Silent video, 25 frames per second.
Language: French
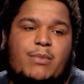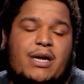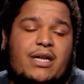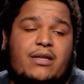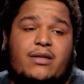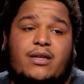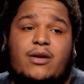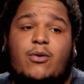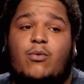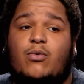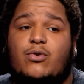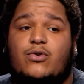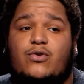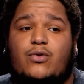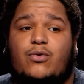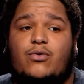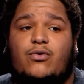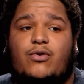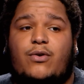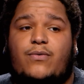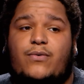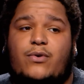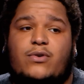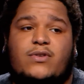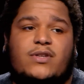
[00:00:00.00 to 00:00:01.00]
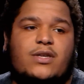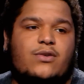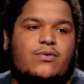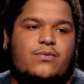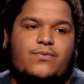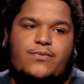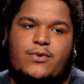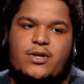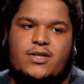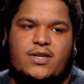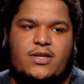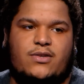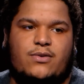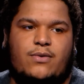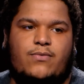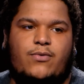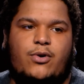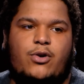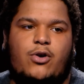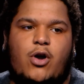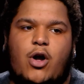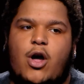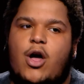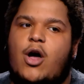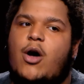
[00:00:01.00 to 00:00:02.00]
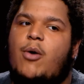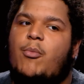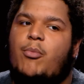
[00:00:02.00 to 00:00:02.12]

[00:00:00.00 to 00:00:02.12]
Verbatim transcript: bah, des grosses structures françaises, une fois que ça s'envole,